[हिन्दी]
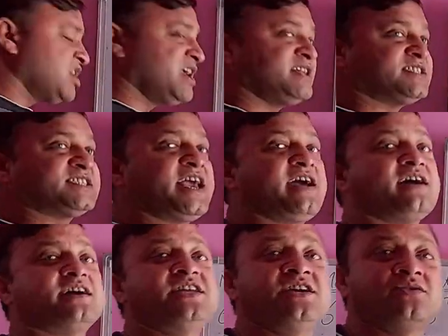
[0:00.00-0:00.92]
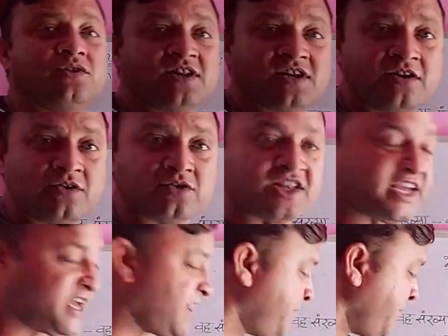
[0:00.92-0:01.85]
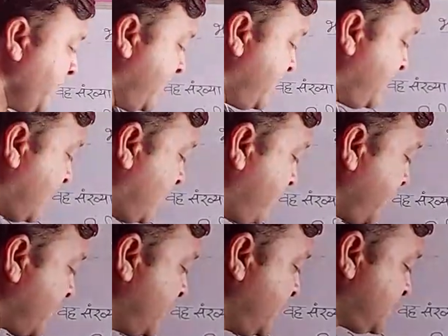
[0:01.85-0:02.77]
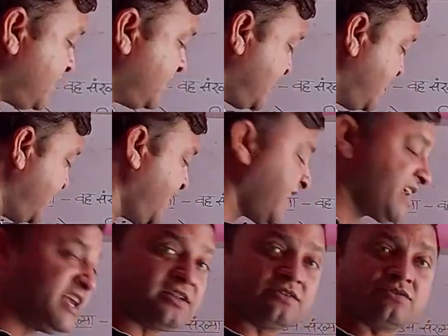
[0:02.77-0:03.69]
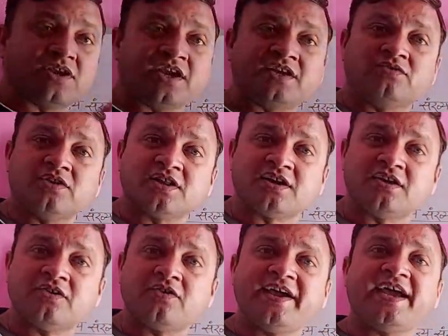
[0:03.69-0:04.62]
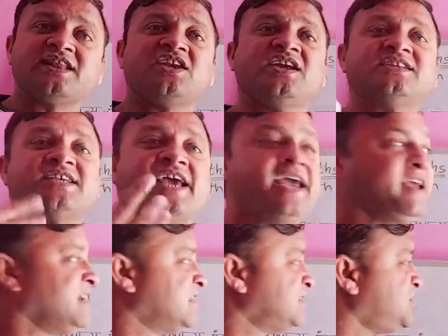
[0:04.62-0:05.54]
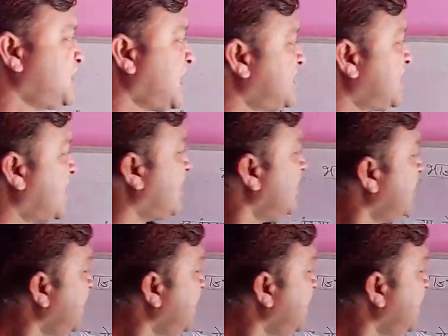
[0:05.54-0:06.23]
या तीन से अधिक गुणनखंड होते हैं यहां भी कंडीशन इसने दी है कि या तो तीन गुणनखंड हो गए या तीन से ज्यादा